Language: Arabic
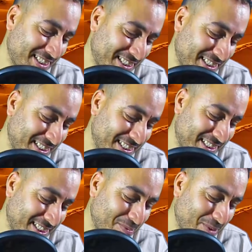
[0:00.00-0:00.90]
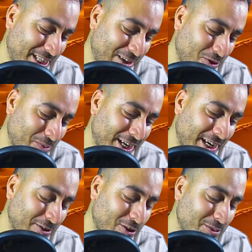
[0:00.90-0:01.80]
آه، كما قلت لكم
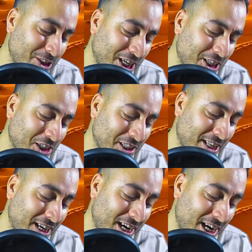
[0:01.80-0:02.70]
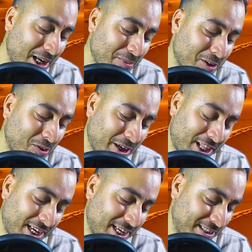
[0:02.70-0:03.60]
كياخذوها بشي حاجه كثار من كره
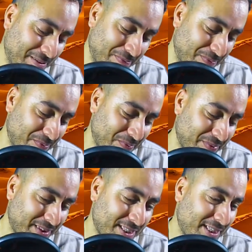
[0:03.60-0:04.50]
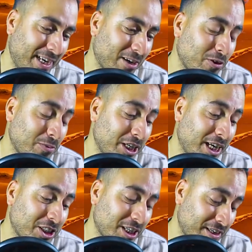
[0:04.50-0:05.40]
القدم كياخذوها بشي
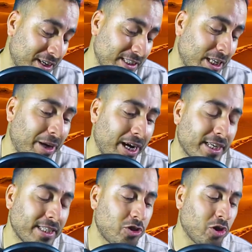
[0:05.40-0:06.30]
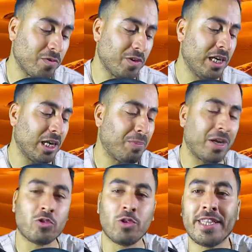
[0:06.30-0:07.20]
حاجه دابا عاد غادي تشوف
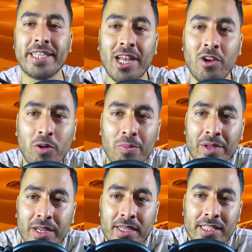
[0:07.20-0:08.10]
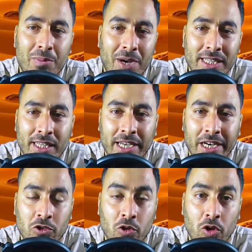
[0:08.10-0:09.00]
البلاطويات ديالهم دابا عاد غادي
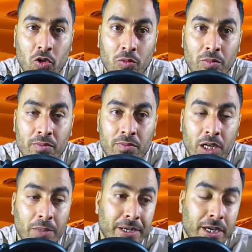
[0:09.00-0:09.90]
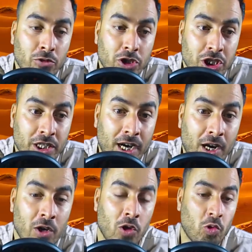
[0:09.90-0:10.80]
يخرجوا لكم البكا والشكا
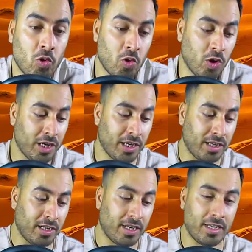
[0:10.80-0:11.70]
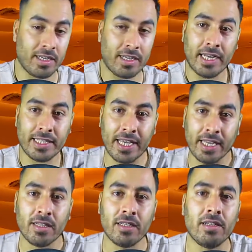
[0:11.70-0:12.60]
وهذه هذه